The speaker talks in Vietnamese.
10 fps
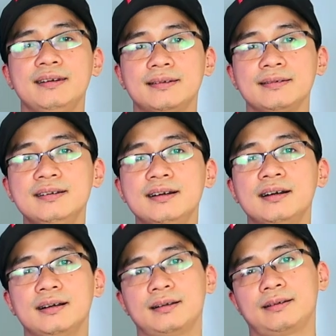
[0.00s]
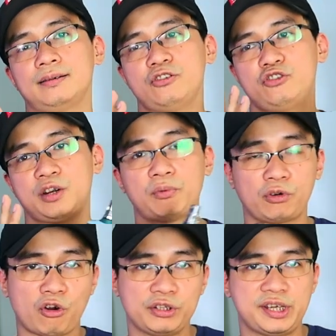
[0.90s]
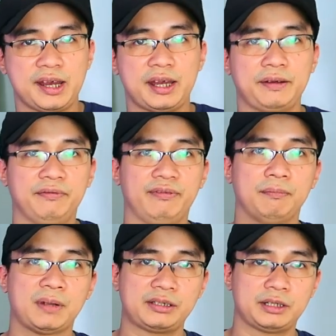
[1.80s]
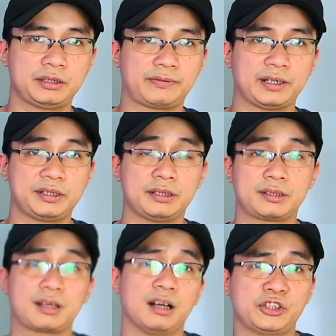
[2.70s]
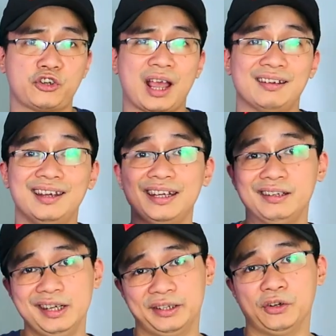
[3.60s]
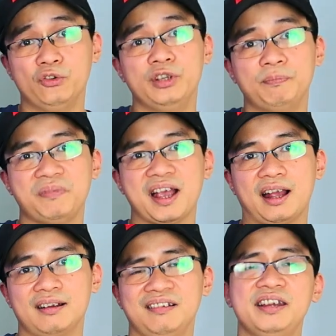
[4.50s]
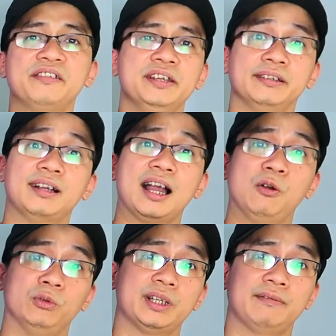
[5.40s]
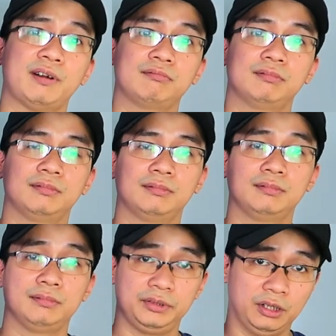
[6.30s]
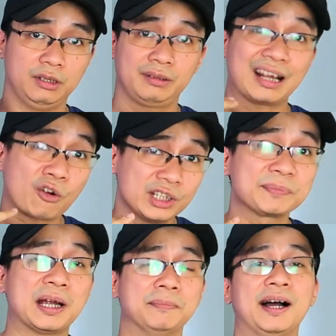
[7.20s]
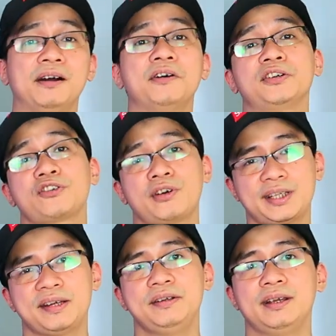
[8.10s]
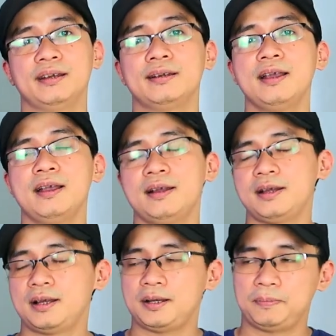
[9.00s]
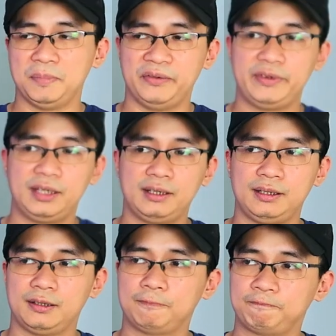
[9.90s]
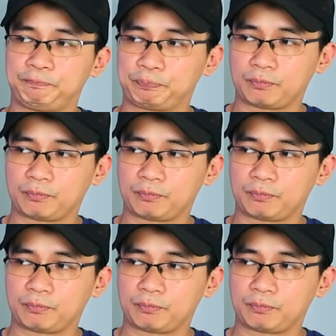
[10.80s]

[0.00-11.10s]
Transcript: lên đưa Jean-Paul Gaultier và Mason Francis Cochrane lên đỉnh Olympia, lên đỉnh cao của danh vọng. Đó, đã có những bài báo họ so sánh như thế. Bởi vì